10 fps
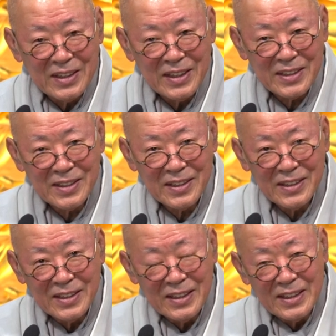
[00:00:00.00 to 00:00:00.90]

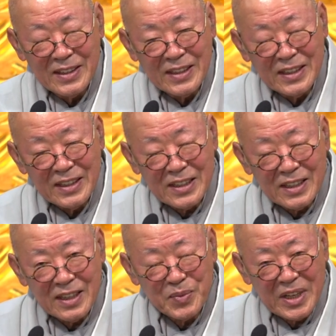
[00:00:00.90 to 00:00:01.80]
그래서
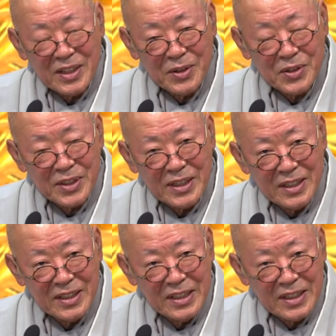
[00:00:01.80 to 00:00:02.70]
점차적으로
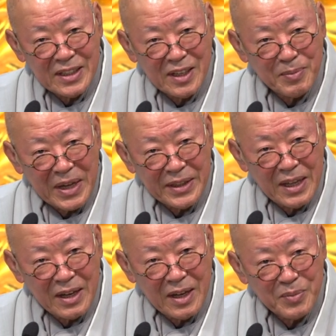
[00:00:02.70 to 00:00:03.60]
선지식을
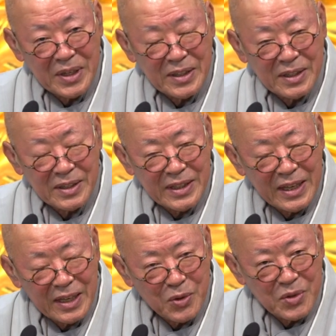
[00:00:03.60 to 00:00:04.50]
만나가면서
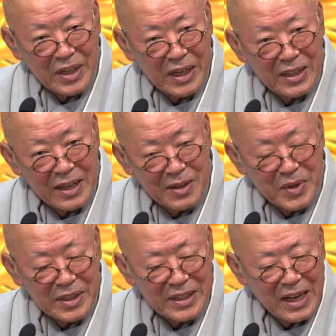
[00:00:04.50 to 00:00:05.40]
새로운
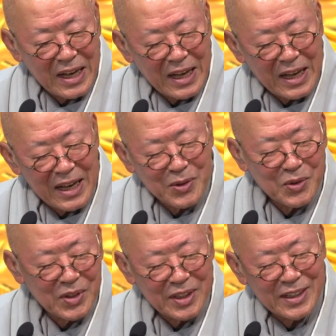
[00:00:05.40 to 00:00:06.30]
깨달음을
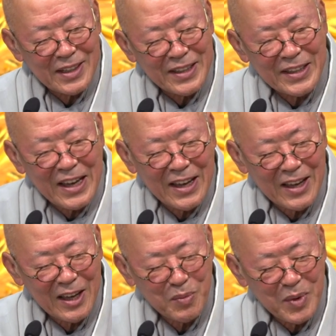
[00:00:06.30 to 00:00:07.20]
자꾸
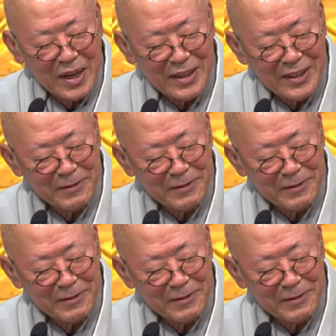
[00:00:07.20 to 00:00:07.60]
얻어간다 이 말이에요.